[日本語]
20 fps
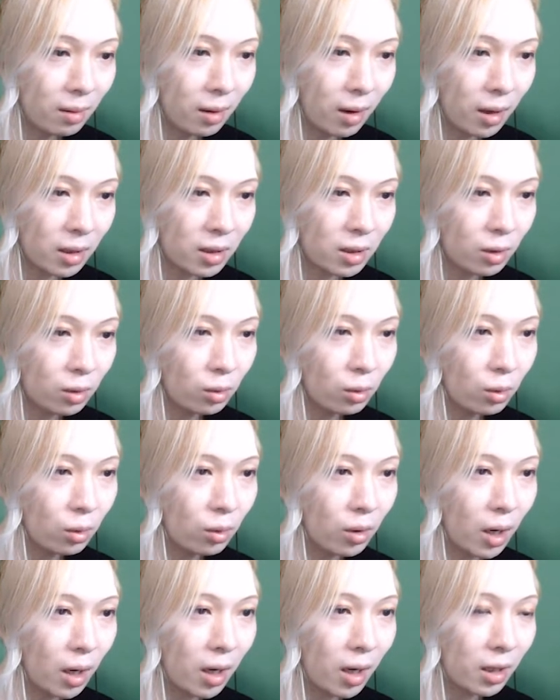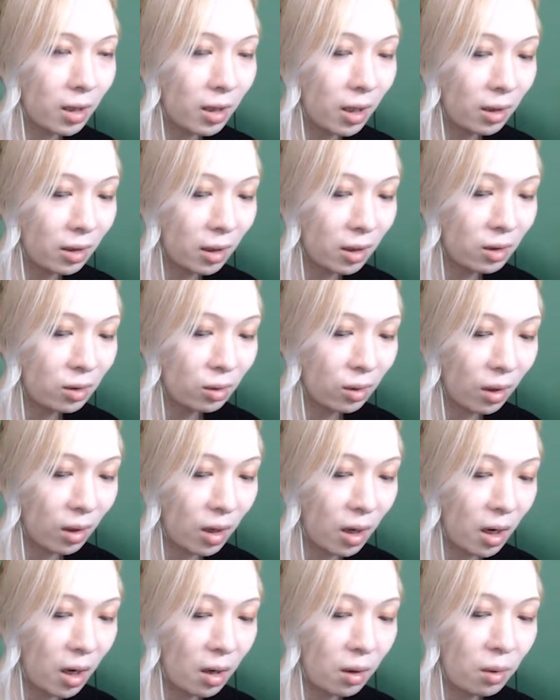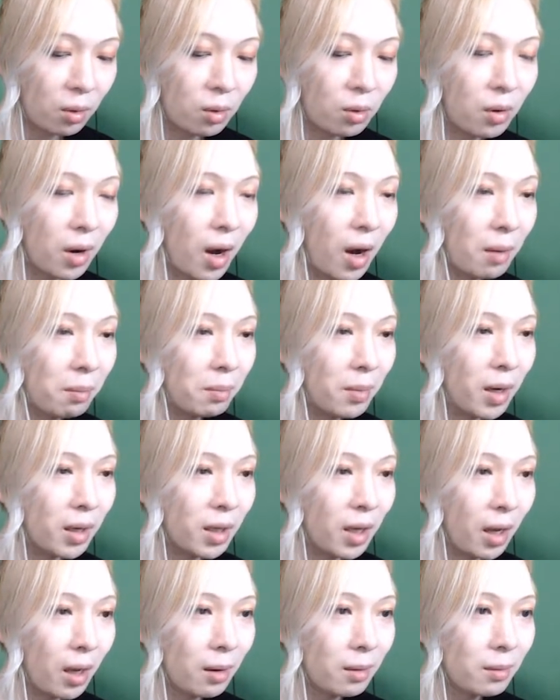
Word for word: はしごの方がガッタンっていきそうだから、ここはハンマーで。